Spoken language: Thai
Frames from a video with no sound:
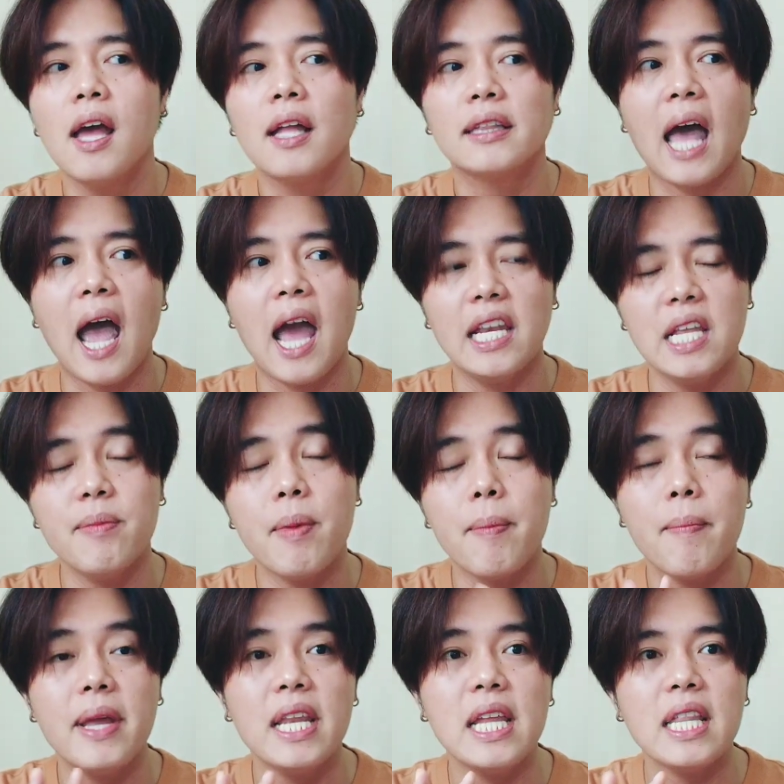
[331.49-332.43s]
แต่อันนี้มั
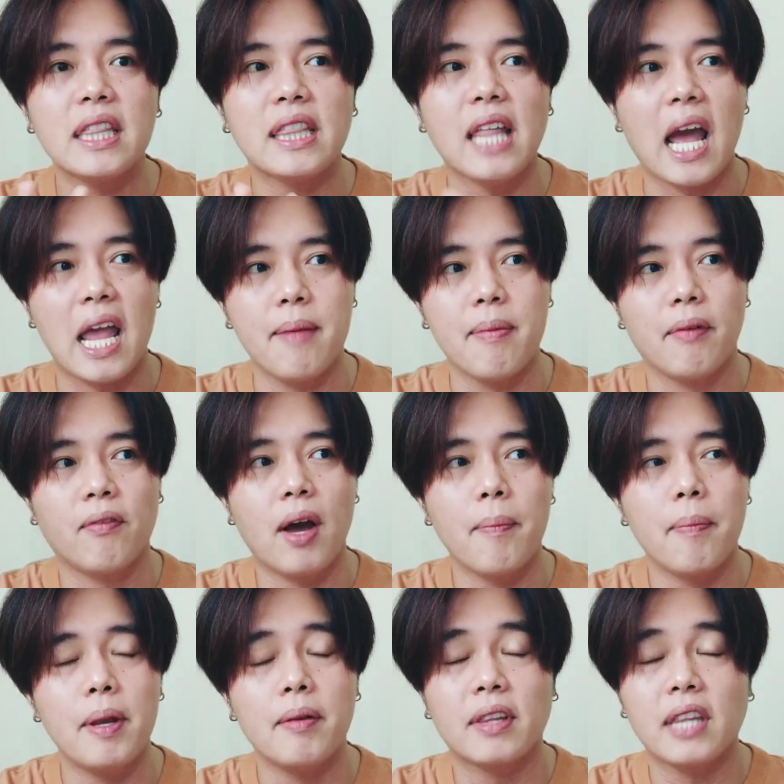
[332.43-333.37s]
นไม่ได้ใสแบบว่า
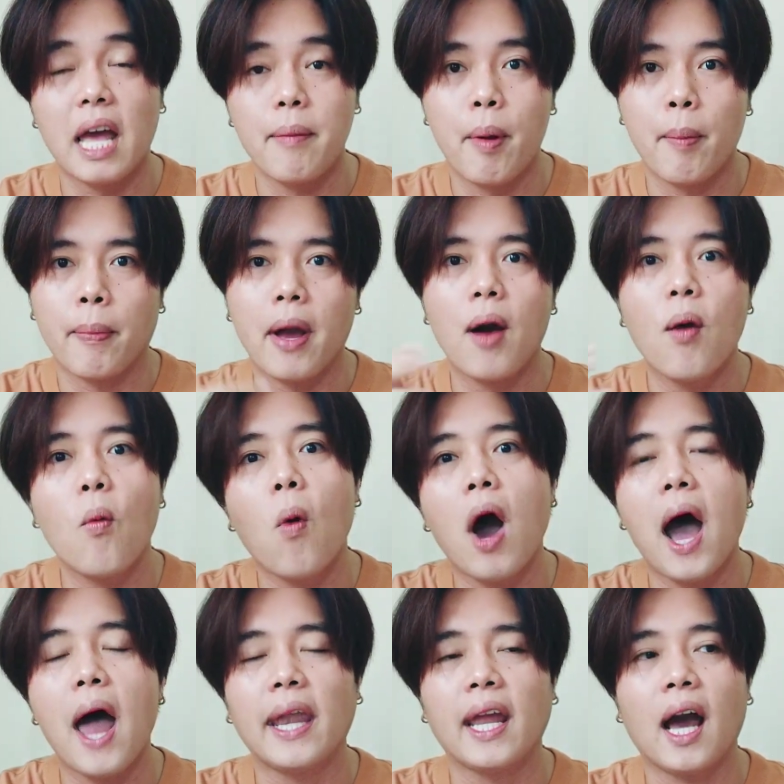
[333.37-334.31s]
เป็นใสแบบกัง
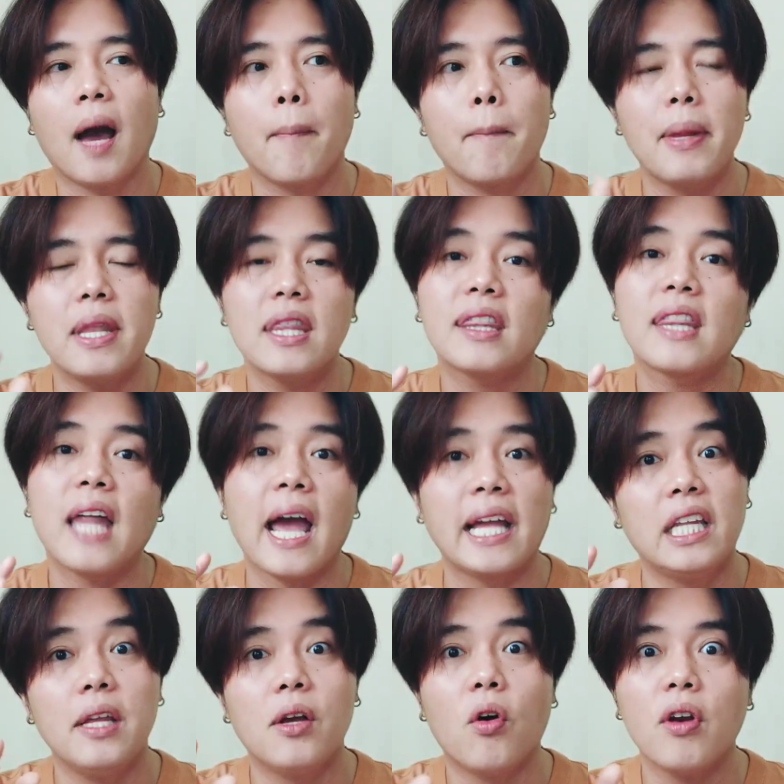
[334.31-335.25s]
วานนะครับเป็นใส
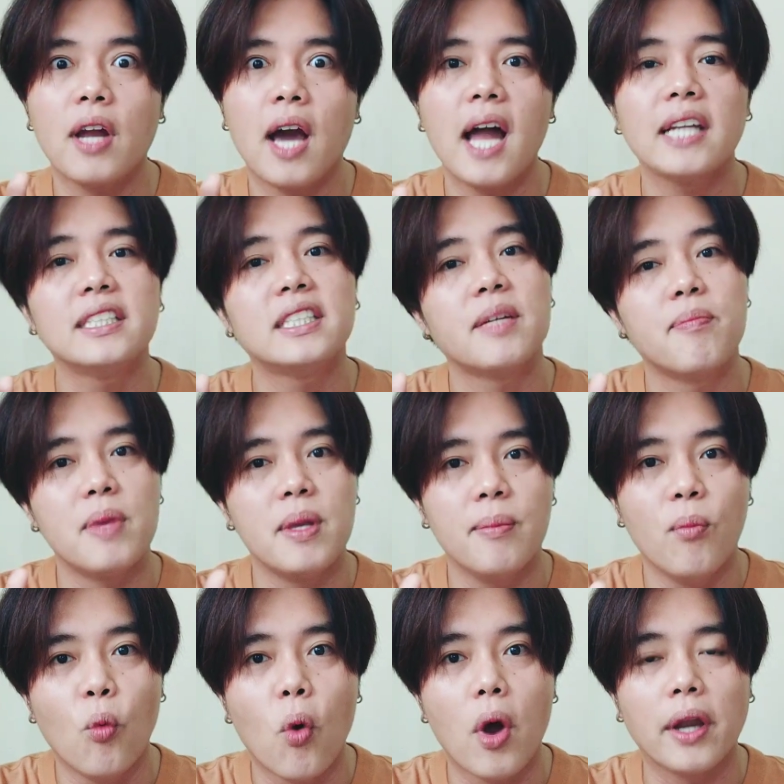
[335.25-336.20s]
ที่ค่อนข้างที่จะมี
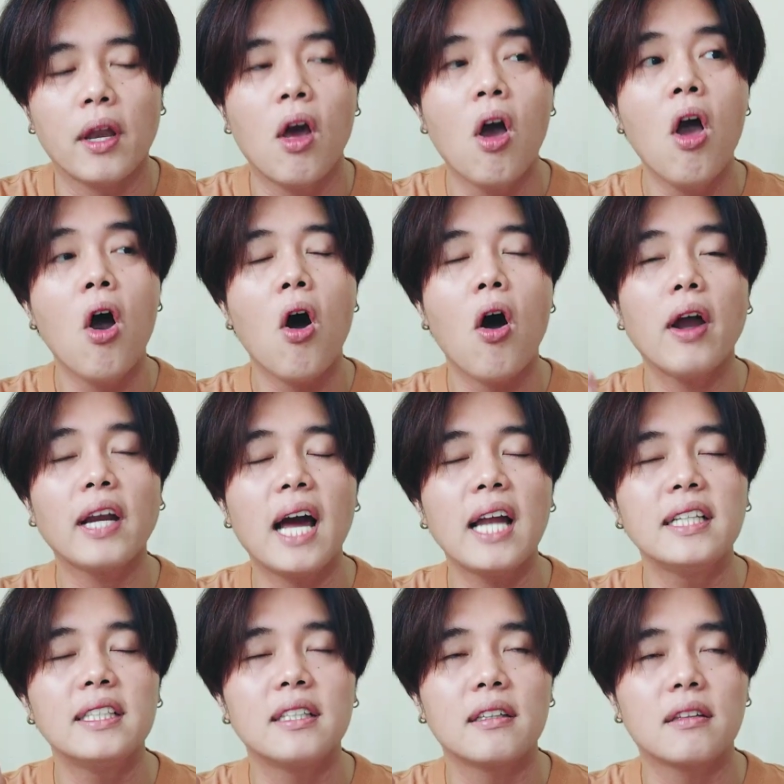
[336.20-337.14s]
มวลค่อนข้าง
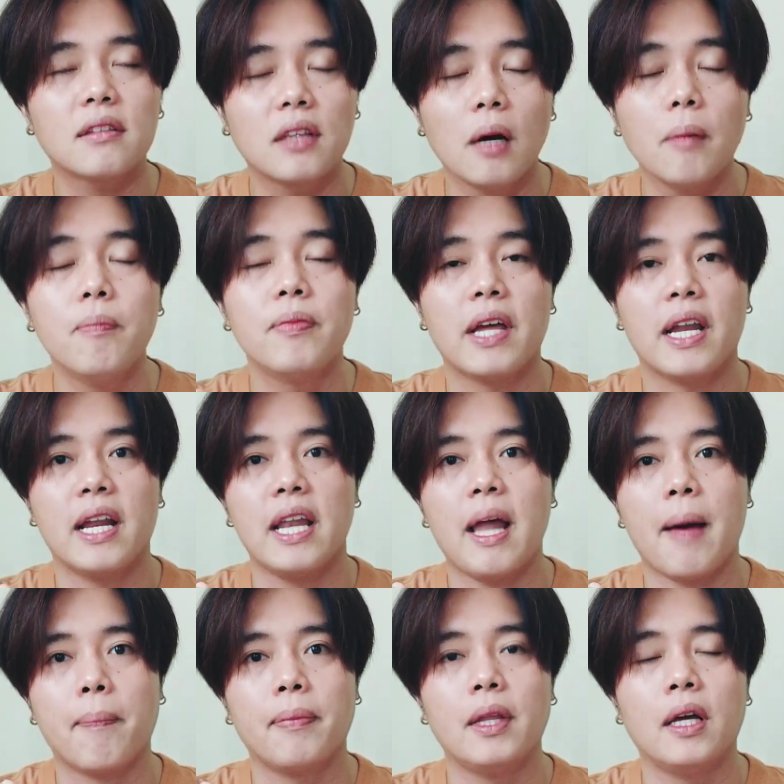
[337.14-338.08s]
ที่จะตึ๊บในระดั
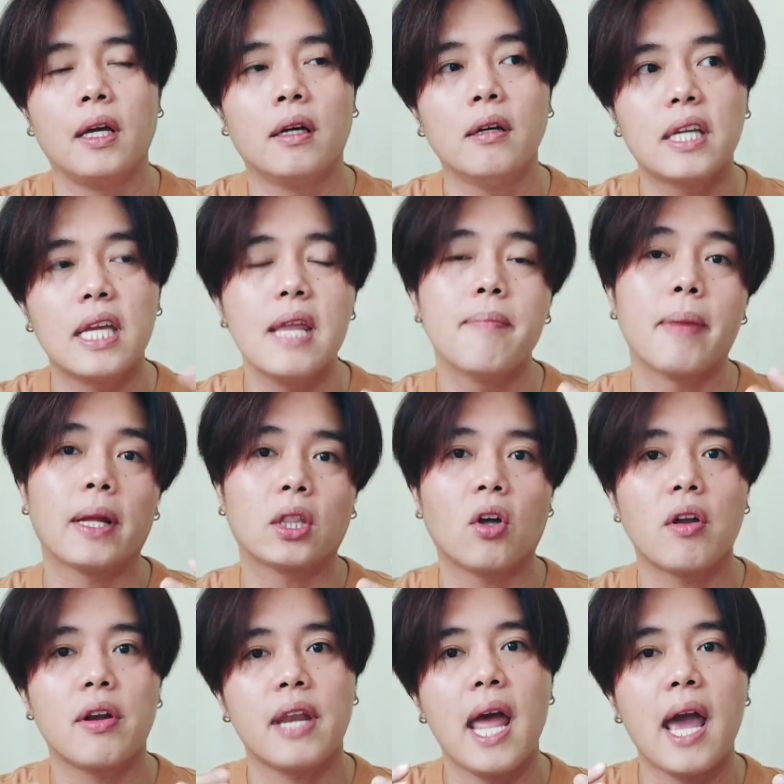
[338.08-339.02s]
บหนึ่งคือกลิ่นมาต
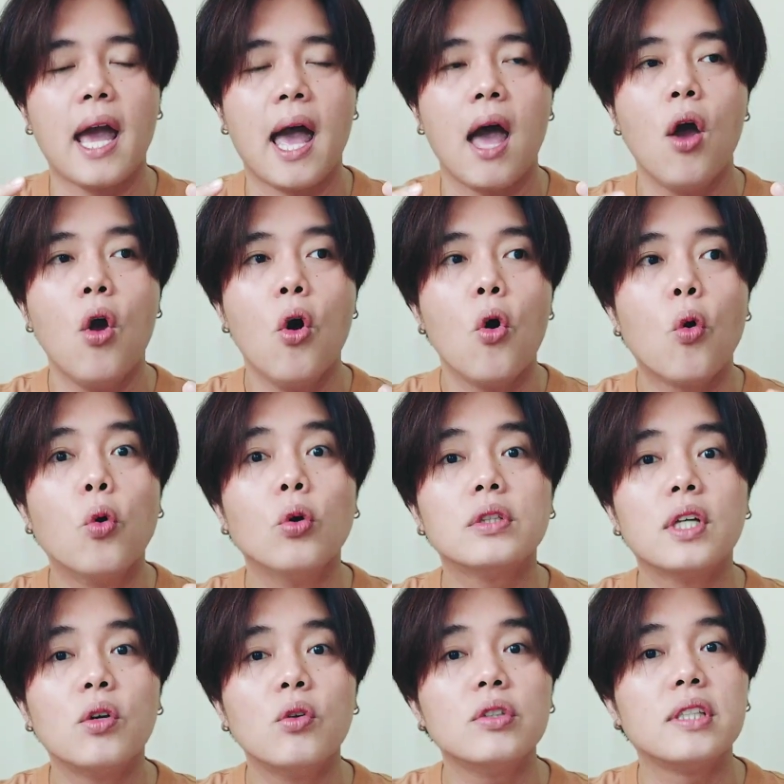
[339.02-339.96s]
อนแรกอ่ะคุณ
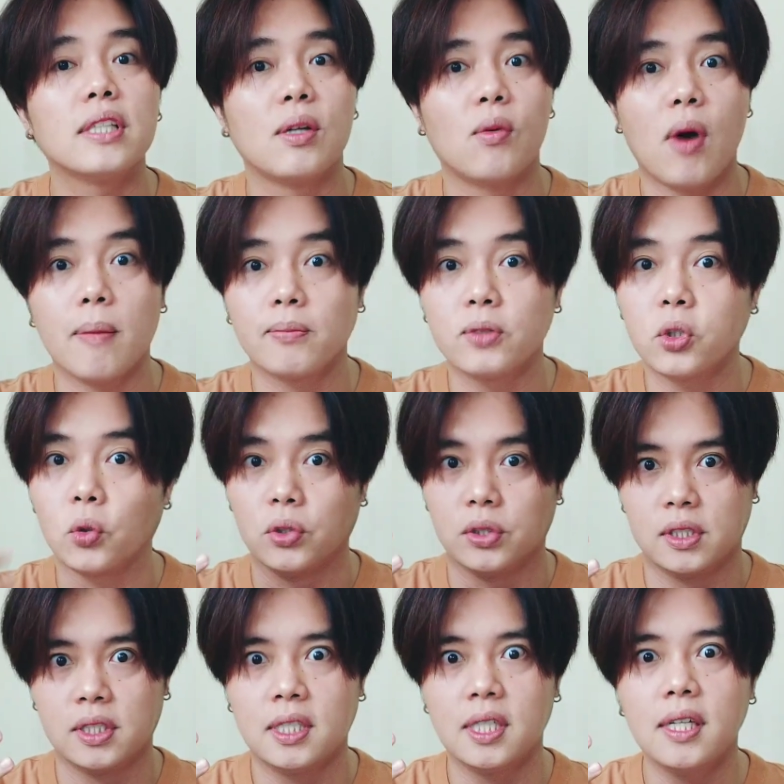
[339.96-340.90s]
จะรู้สึกถึงความสด
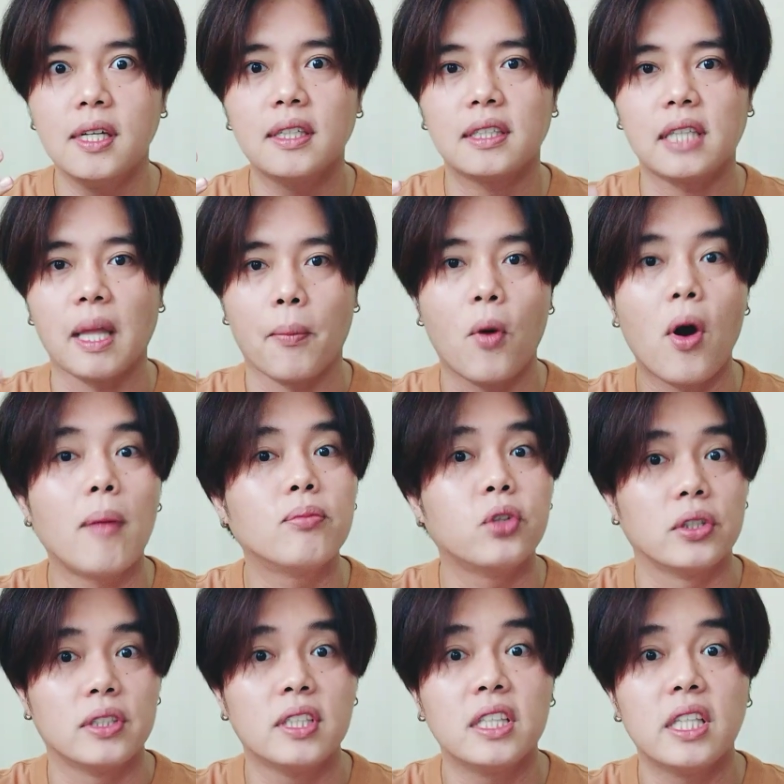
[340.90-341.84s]
ชื่นแต่ความส
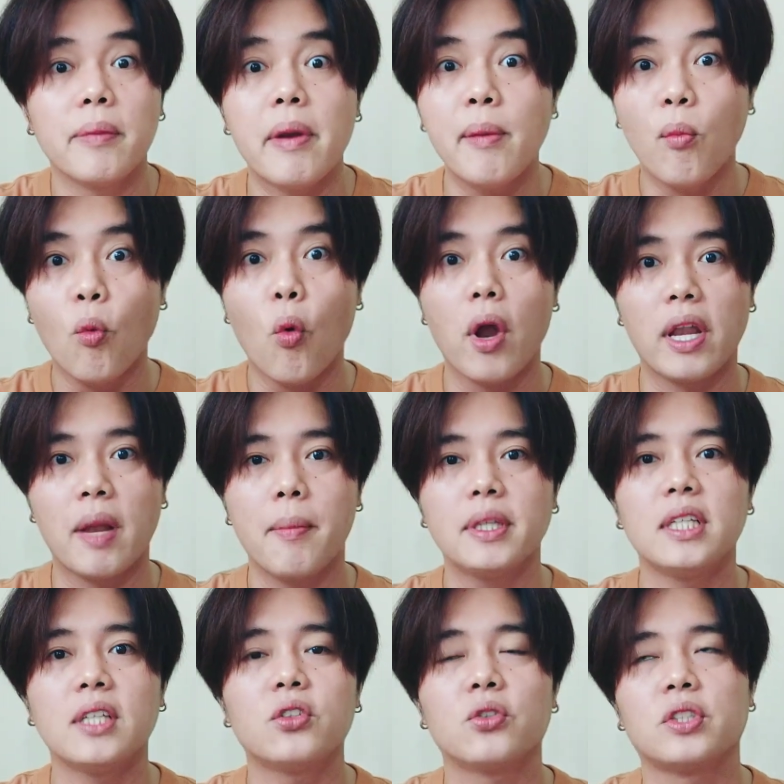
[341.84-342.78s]
ดชื่นที่เป็นมวลนะ
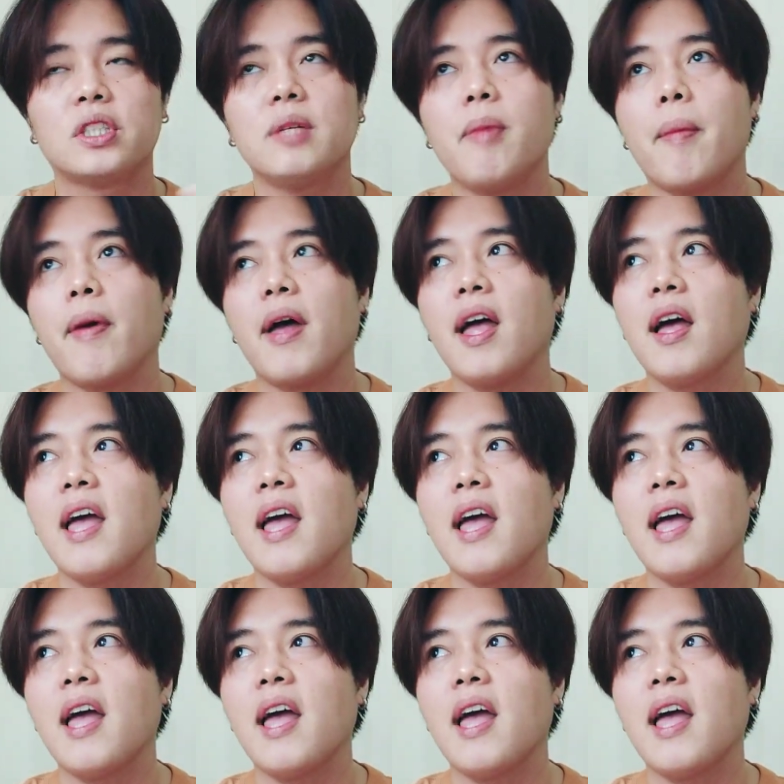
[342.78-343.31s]
ไม่ใช่สดชื่นแบบ